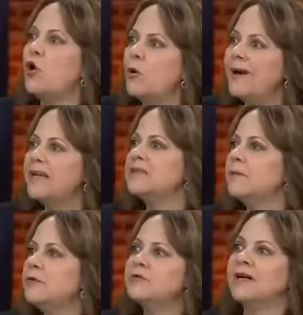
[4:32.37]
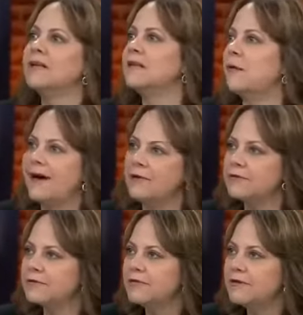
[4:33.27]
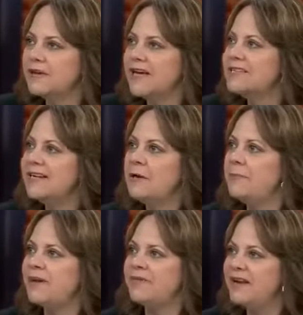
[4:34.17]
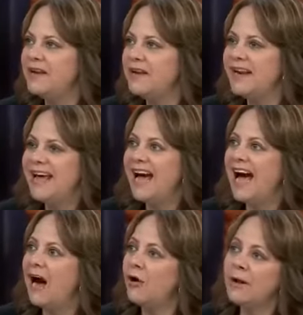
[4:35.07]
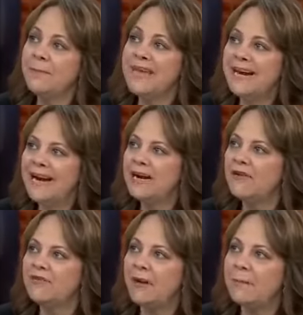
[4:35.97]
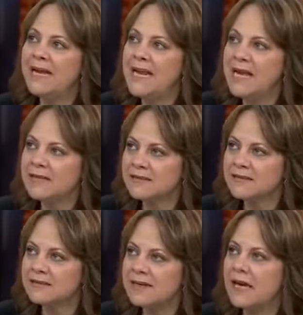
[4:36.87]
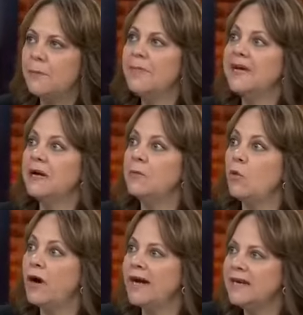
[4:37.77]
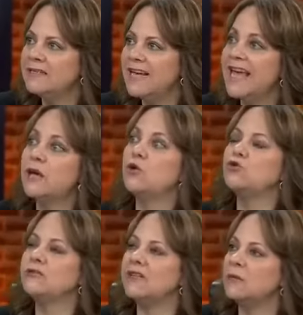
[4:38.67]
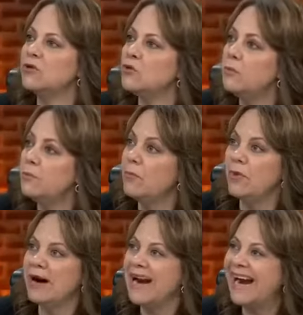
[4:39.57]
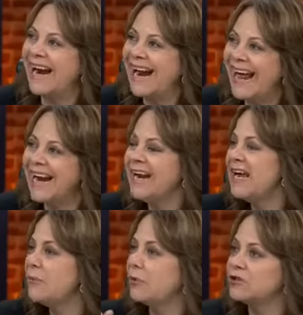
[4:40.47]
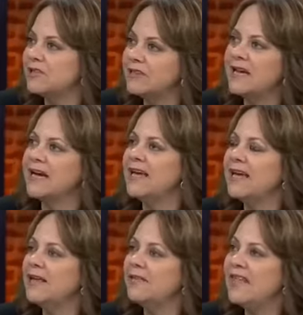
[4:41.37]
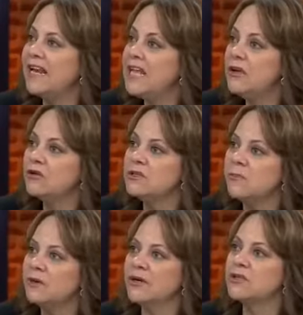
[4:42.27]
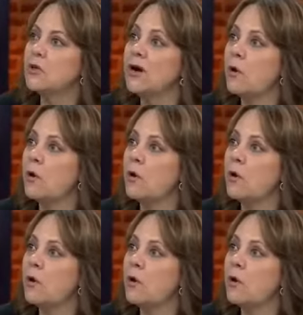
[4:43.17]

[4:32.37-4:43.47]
jóvenes en busca de trabajos. Ese era el perfil. Ahora migran familias, migran mujeres e incluso tenemos un gran porcentaje de niños y menores no